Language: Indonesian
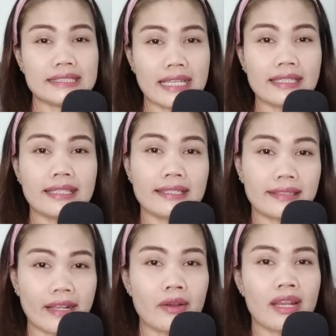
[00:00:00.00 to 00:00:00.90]
jadi
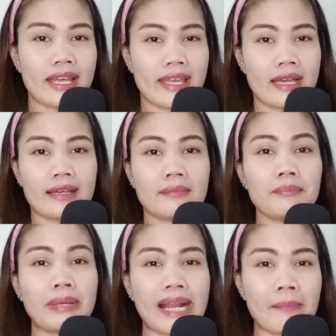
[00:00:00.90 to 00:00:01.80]
tengoklah ya
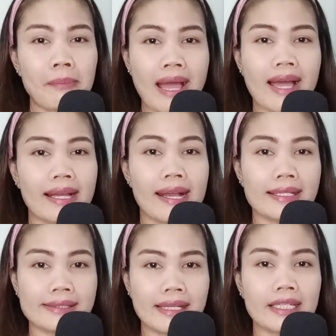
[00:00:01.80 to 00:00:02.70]
berapa
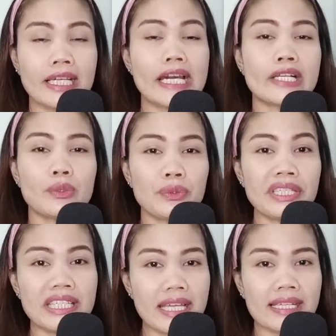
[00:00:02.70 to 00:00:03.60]
agaknya
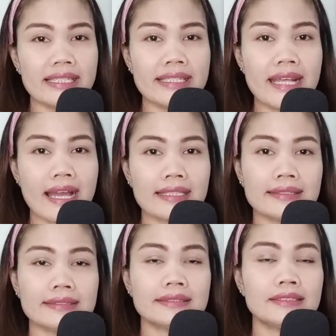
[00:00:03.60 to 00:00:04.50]
kerugian
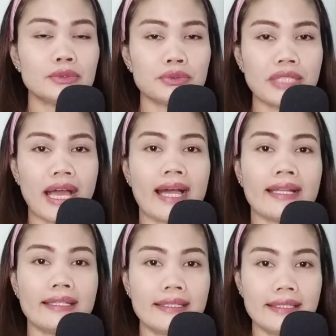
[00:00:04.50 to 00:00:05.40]
yang
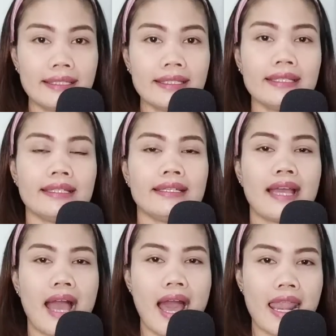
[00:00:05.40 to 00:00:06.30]
sudah
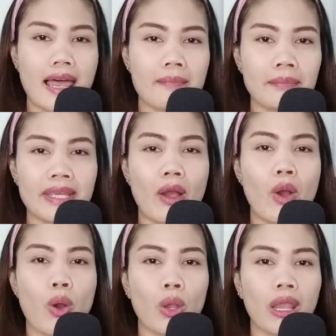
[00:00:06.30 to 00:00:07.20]
dialami
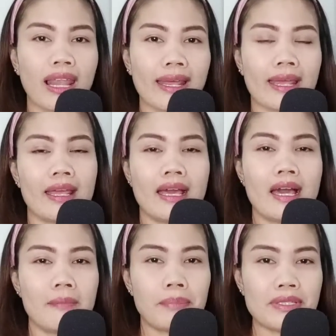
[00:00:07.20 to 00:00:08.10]
oleh
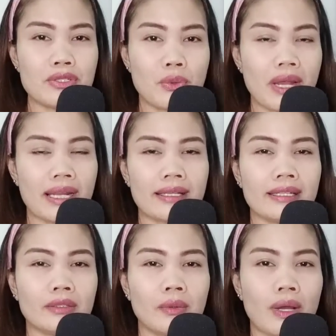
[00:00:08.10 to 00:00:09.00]
penjualan
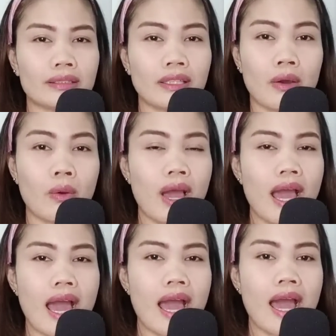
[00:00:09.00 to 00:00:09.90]
itu atau
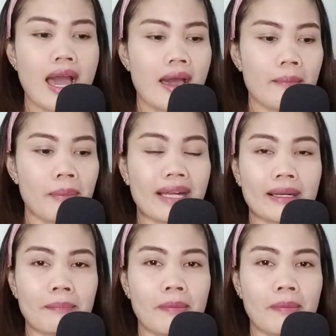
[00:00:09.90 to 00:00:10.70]
para